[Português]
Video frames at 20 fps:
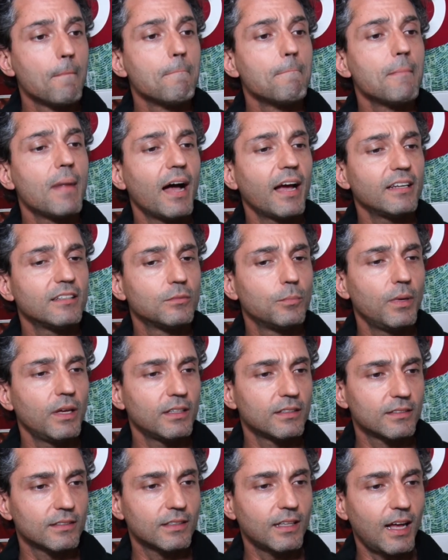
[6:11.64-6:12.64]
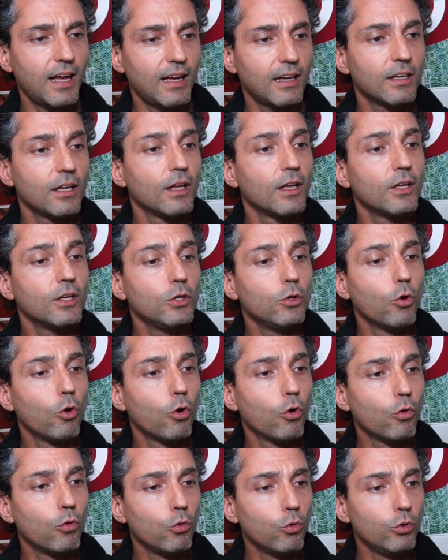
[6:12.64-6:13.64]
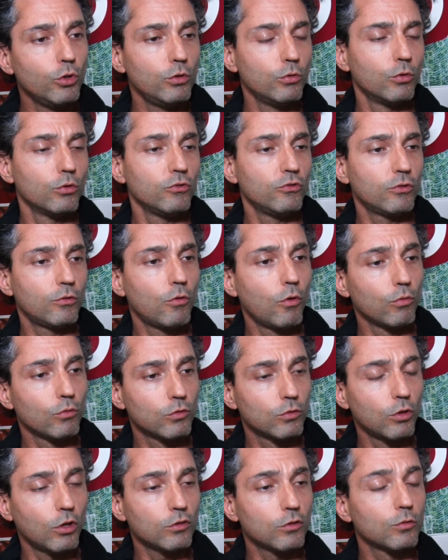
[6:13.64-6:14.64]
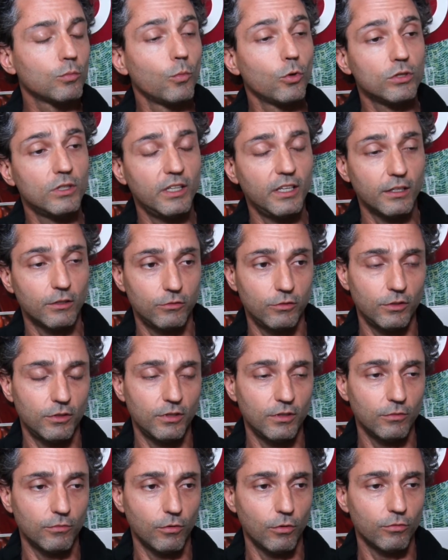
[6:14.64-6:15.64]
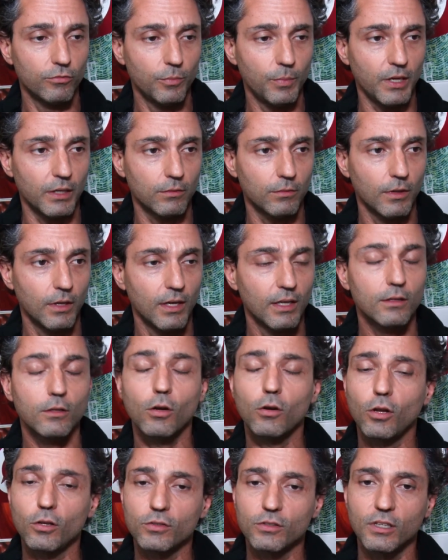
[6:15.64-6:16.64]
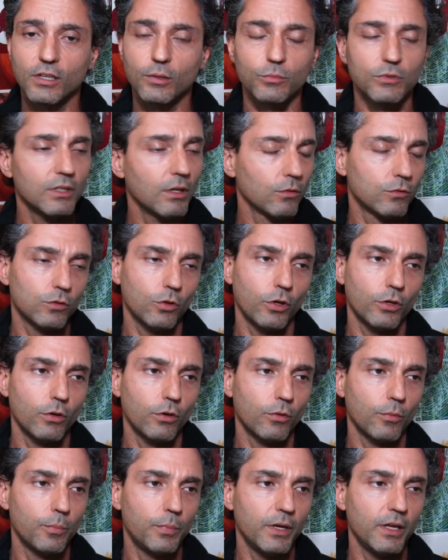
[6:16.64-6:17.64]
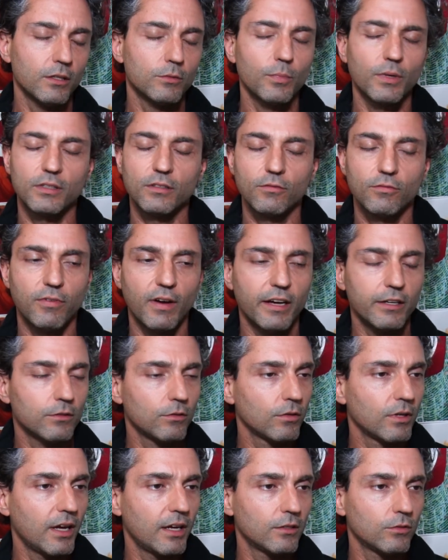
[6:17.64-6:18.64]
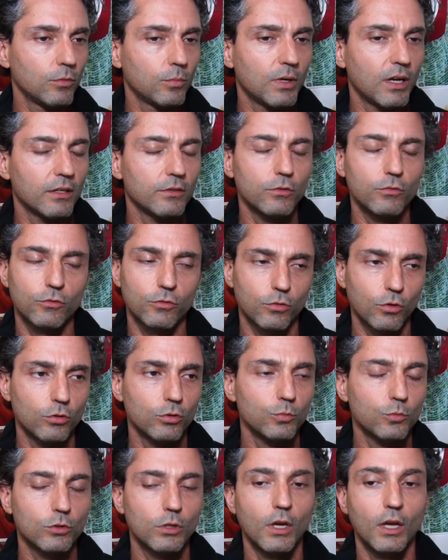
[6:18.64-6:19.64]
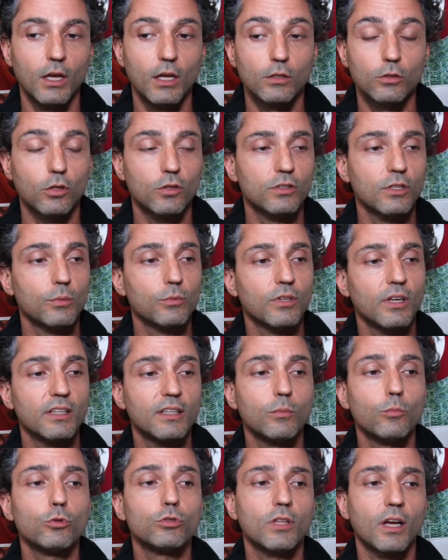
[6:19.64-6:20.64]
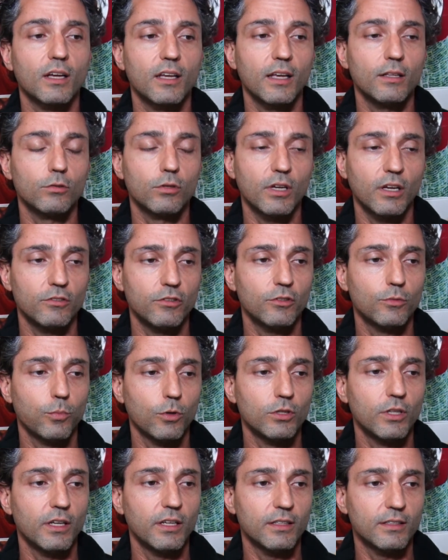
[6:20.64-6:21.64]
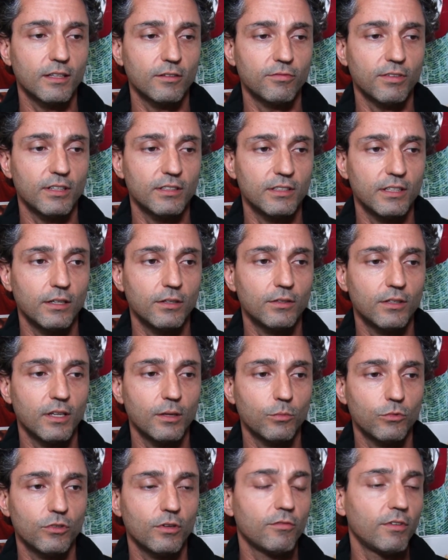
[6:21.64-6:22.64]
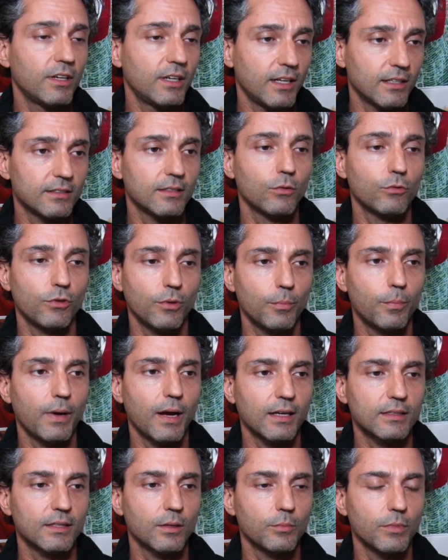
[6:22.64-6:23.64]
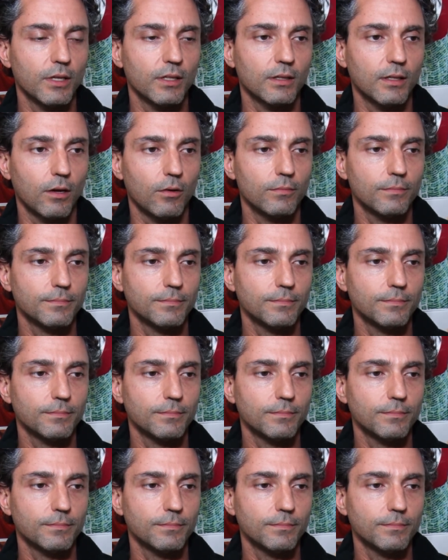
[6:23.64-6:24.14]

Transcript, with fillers: mais bem-estar e orgulho de, com os nossos modelos de desenvolvimento. Então, nós estamos não só em Ouro Preto, mas em vários lugares do Brasil, de todo o mundo, nós estamos ainda muito aquém do que a gente poderia estar fazendo em termos de avaliação de impacto ambiental.